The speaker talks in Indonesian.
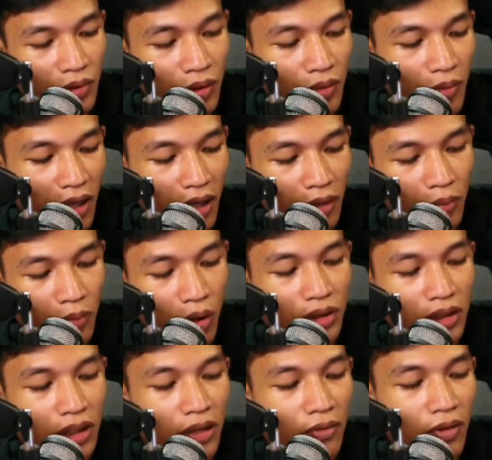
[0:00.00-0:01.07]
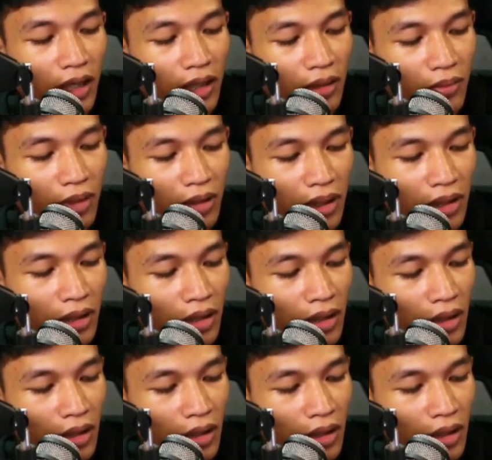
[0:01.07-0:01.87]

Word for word: lumayan positif ya, teman-teman